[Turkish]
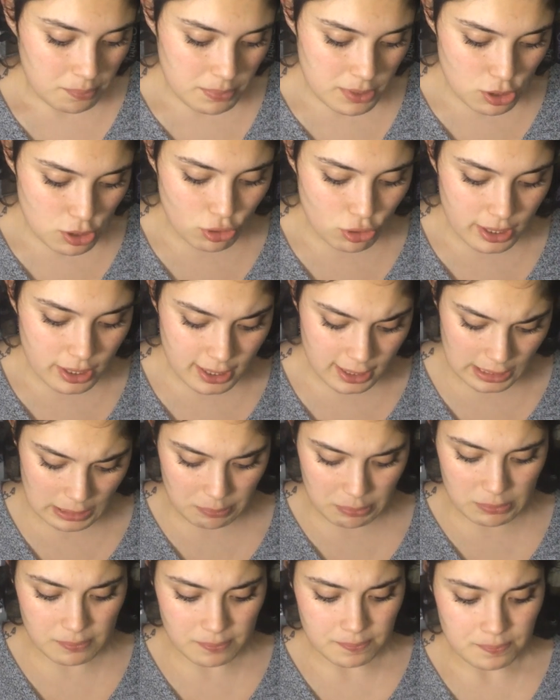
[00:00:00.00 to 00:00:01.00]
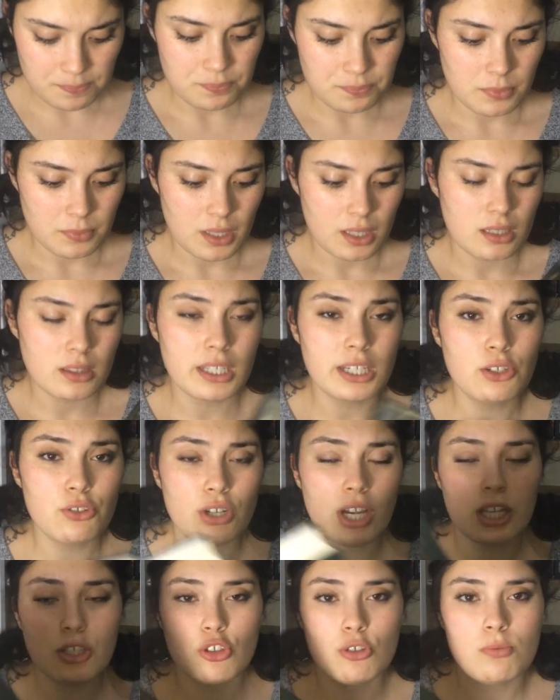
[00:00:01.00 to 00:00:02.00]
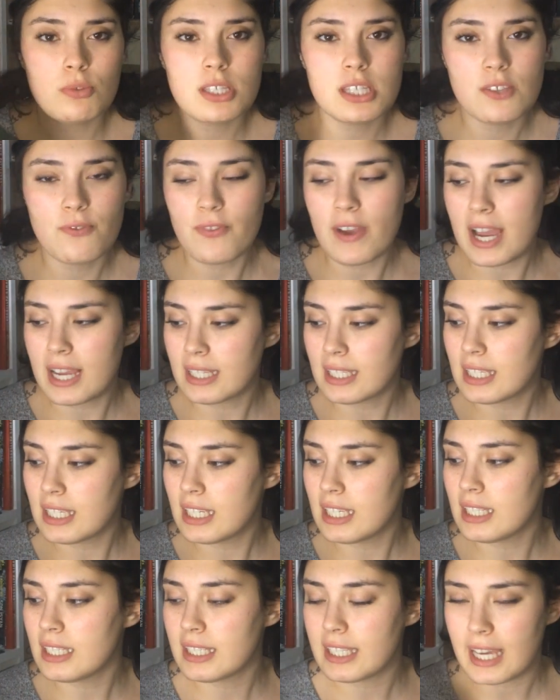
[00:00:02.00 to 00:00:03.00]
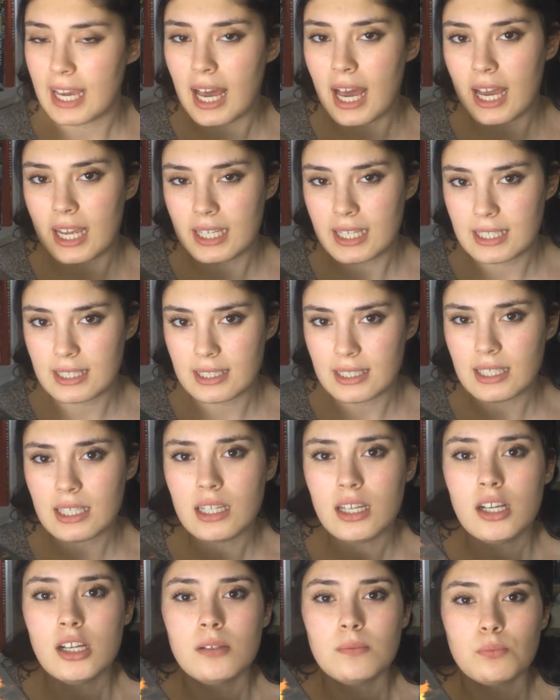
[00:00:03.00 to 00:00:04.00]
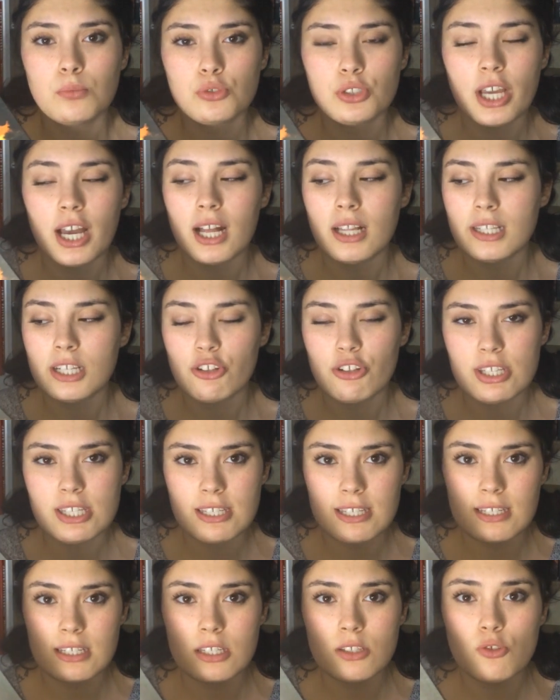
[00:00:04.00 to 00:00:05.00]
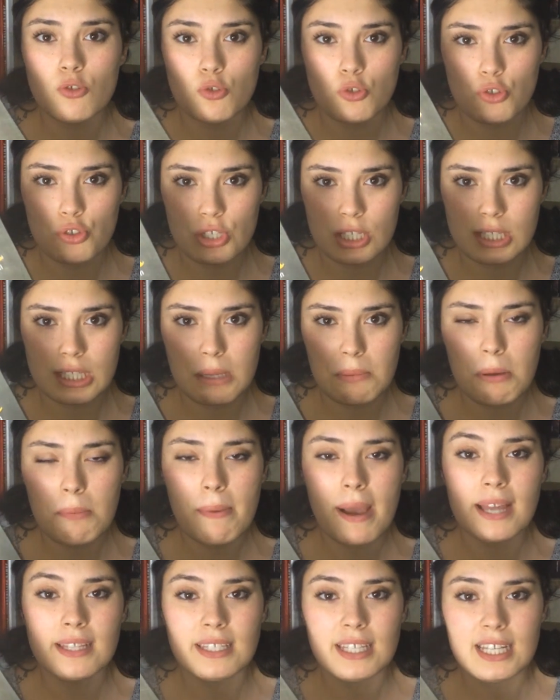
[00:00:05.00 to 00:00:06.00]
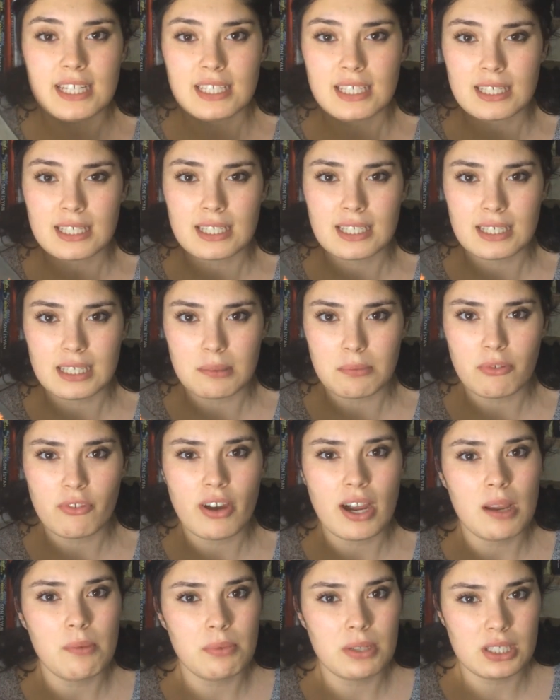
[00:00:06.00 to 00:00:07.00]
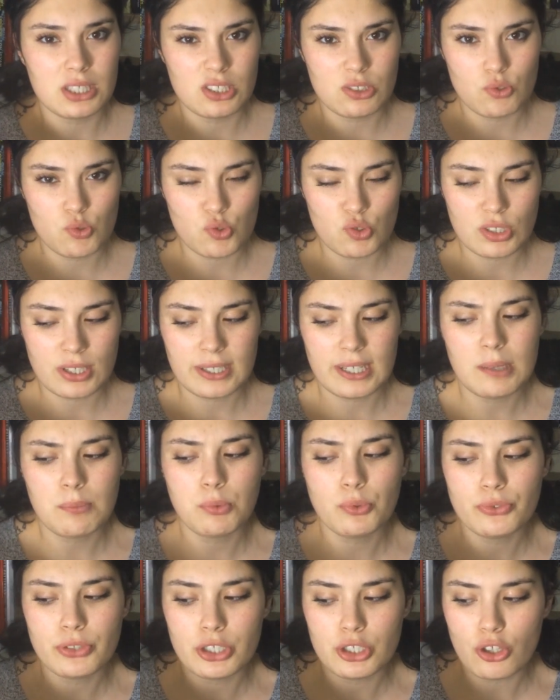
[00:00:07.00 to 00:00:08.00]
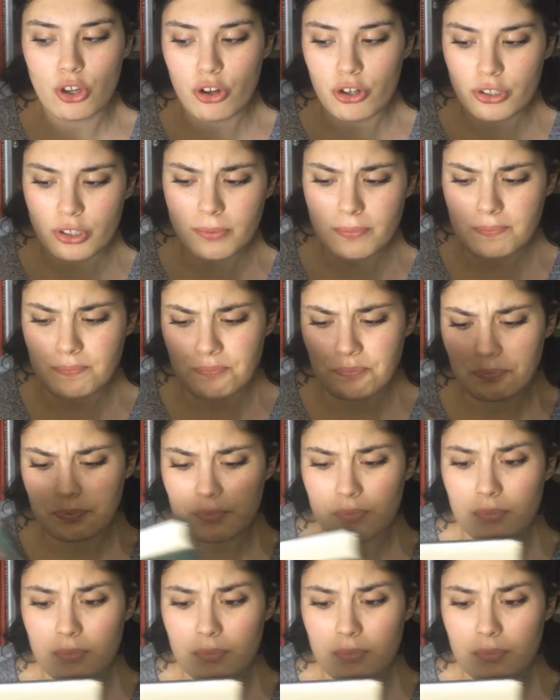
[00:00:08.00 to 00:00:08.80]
Bir sonraki kitabım Laura Gümüş Stephen King Kehaneti. Bu da Laura serisinin 3. kitabı. Ben de ilk iki kitabı var bildiğiniz üzere. Bunu da gördüm.